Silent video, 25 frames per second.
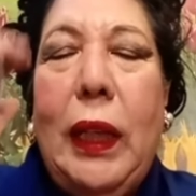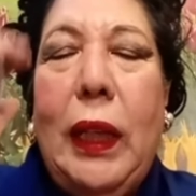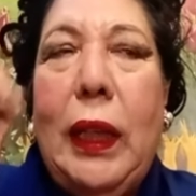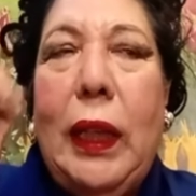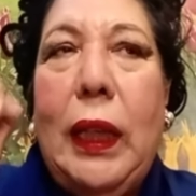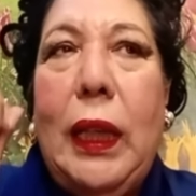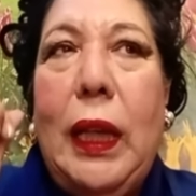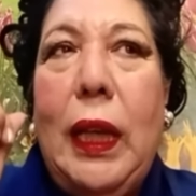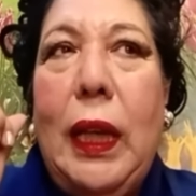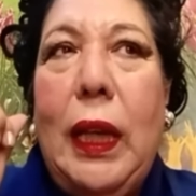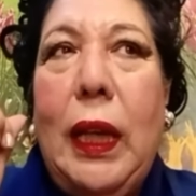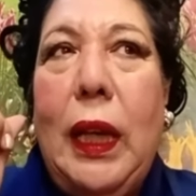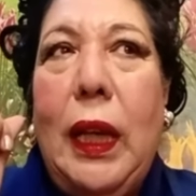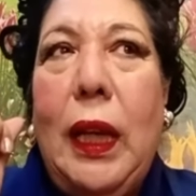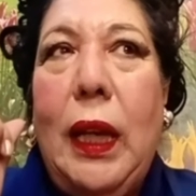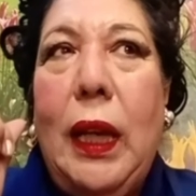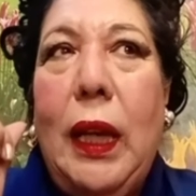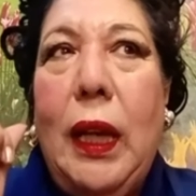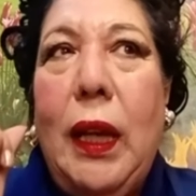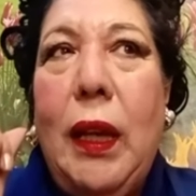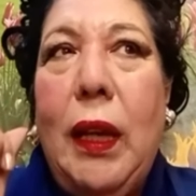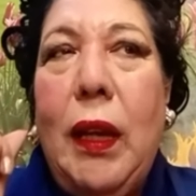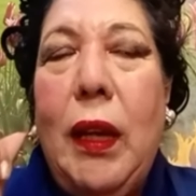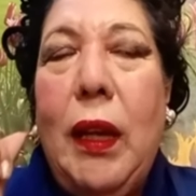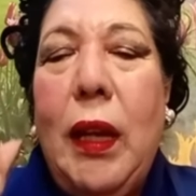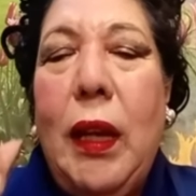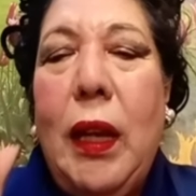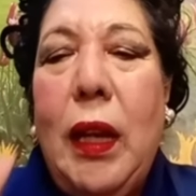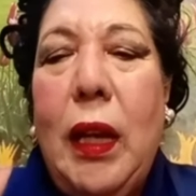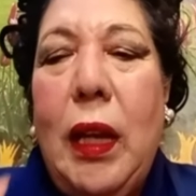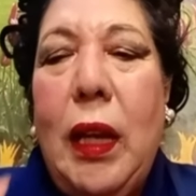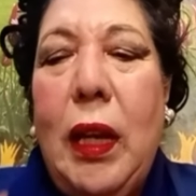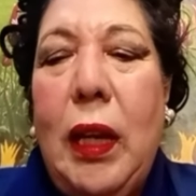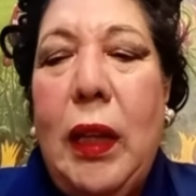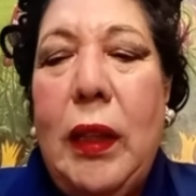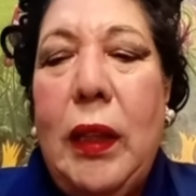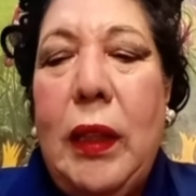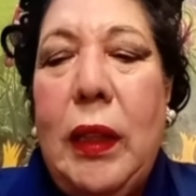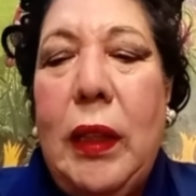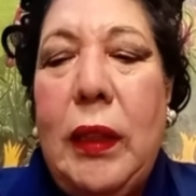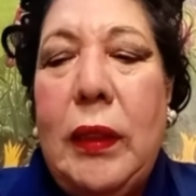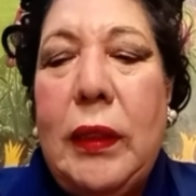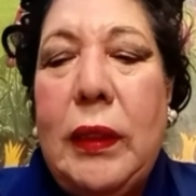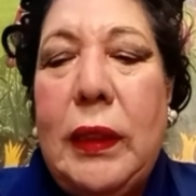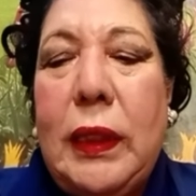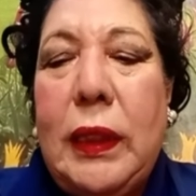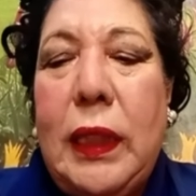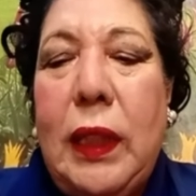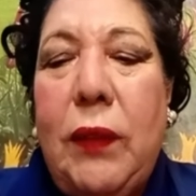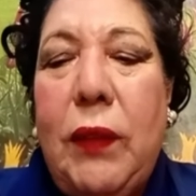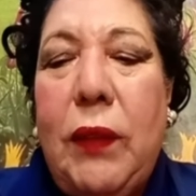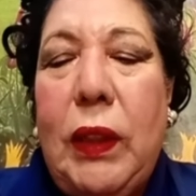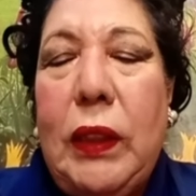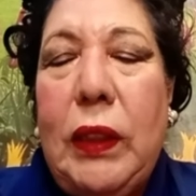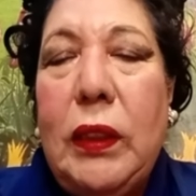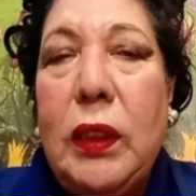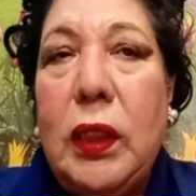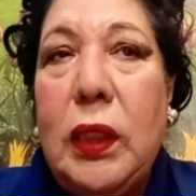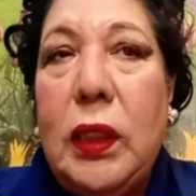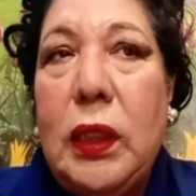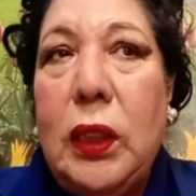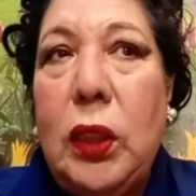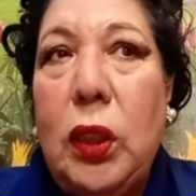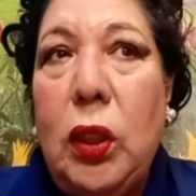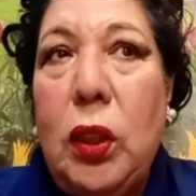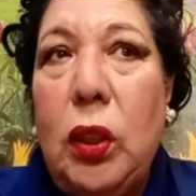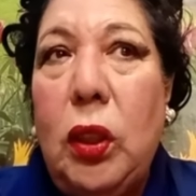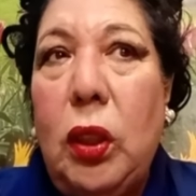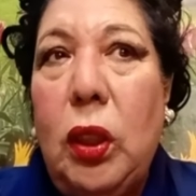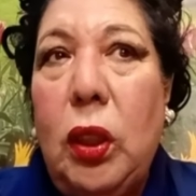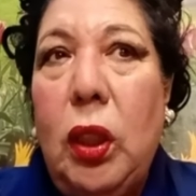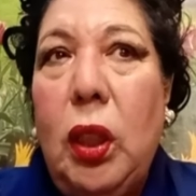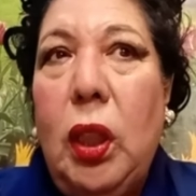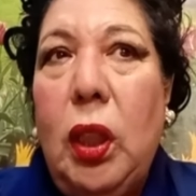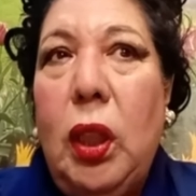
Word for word: que se venció